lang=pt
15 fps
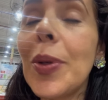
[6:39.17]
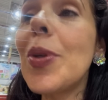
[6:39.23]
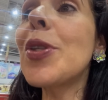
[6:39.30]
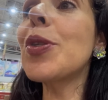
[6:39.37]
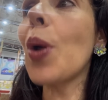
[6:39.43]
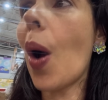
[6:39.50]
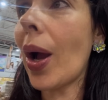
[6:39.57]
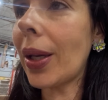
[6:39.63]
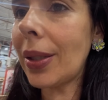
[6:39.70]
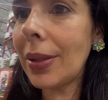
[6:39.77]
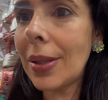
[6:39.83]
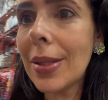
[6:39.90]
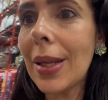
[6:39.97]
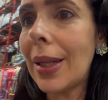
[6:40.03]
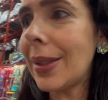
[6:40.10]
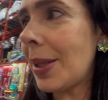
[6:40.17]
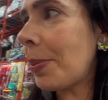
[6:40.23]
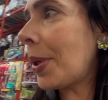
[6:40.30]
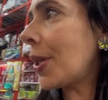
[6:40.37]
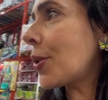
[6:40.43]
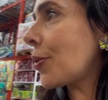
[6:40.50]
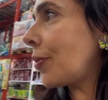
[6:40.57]
estoque,
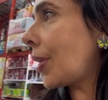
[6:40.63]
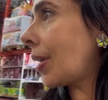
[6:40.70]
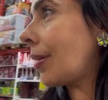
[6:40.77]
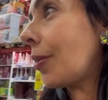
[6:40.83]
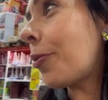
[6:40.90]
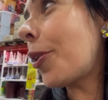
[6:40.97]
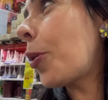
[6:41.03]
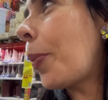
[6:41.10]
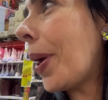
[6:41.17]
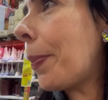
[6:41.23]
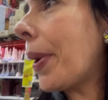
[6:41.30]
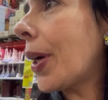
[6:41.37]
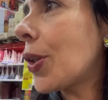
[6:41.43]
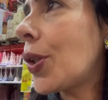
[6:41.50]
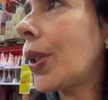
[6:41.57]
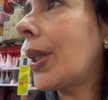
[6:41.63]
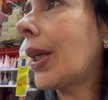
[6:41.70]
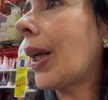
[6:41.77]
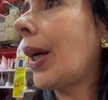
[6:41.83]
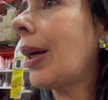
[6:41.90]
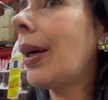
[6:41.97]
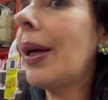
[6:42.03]
exatamente. Eu fico bem perdida,
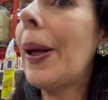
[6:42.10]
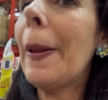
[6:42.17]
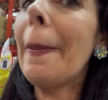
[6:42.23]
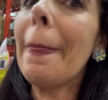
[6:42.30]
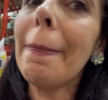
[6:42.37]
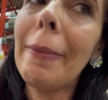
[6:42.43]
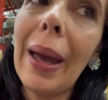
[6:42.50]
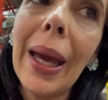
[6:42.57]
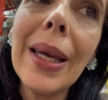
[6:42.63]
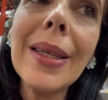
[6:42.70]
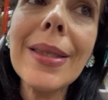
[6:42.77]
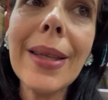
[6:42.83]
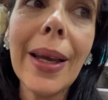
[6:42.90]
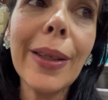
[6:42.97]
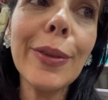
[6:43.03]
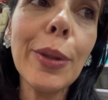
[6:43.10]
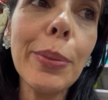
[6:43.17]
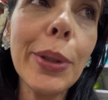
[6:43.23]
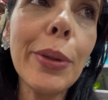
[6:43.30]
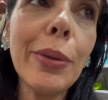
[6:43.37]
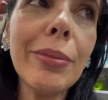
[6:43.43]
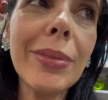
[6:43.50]
né? Mas até que tô me
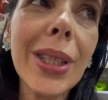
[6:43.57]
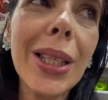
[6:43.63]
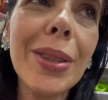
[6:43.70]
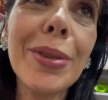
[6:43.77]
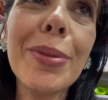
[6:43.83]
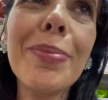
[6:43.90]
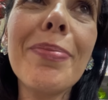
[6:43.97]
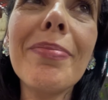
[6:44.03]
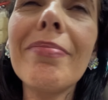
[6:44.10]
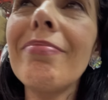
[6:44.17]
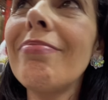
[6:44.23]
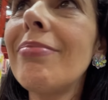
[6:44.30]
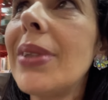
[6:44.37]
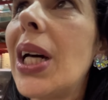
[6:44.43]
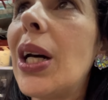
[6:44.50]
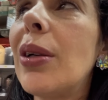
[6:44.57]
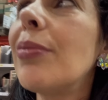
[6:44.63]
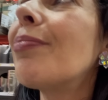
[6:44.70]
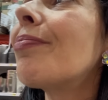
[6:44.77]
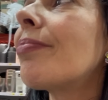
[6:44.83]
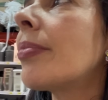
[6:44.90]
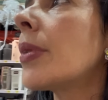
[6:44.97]
encontrando. Não.
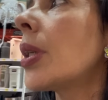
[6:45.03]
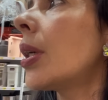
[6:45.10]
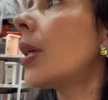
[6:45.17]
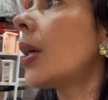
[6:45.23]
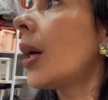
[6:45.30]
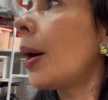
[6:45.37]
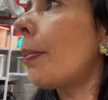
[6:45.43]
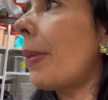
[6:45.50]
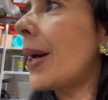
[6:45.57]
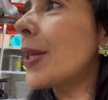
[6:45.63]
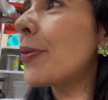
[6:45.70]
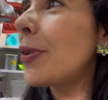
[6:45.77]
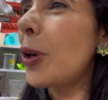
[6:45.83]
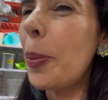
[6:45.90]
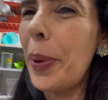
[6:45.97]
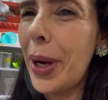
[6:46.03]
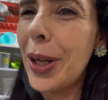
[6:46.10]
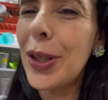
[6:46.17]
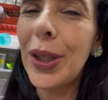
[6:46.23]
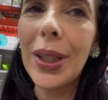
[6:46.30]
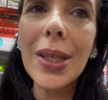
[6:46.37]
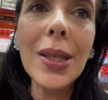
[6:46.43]
Mas fico
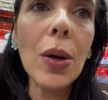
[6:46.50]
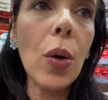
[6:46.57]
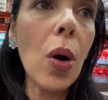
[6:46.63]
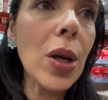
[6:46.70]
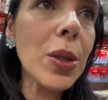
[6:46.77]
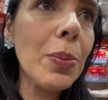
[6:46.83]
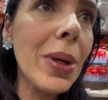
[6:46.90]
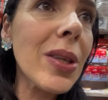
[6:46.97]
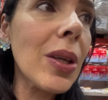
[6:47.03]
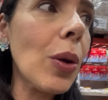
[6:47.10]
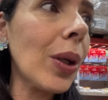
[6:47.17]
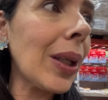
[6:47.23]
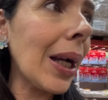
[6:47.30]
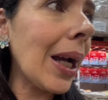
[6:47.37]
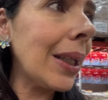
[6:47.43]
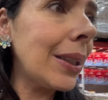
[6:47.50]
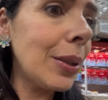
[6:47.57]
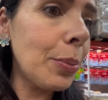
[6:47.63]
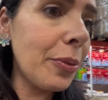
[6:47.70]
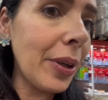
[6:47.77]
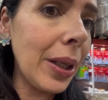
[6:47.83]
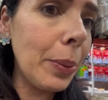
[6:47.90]
perdida, assim, eu gosto mesmo do Atacadão,
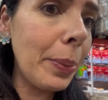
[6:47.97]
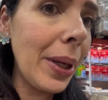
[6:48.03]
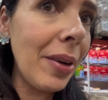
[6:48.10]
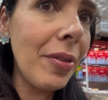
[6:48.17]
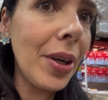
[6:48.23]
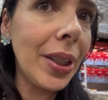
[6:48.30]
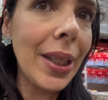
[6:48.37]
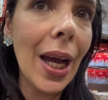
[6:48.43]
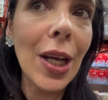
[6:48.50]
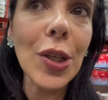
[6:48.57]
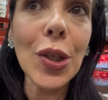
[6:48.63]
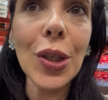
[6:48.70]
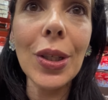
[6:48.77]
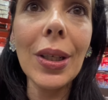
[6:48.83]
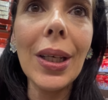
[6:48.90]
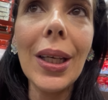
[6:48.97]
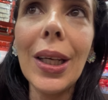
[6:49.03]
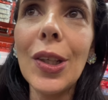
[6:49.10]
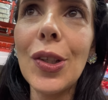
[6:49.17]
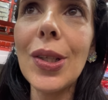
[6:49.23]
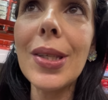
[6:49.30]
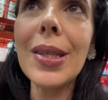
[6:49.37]
falam bem a verdade.
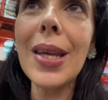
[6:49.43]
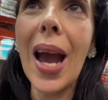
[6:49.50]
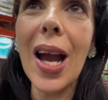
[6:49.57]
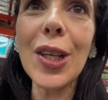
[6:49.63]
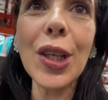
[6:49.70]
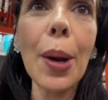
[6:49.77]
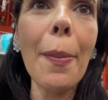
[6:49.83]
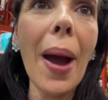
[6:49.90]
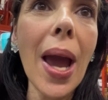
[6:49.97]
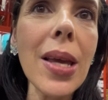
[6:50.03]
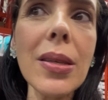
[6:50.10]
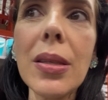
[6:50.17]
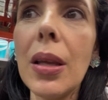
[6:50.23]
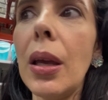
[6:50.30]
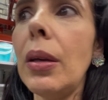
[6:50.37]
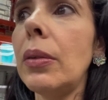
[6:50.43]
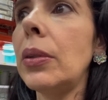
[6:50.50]
A gente se acha mais, né?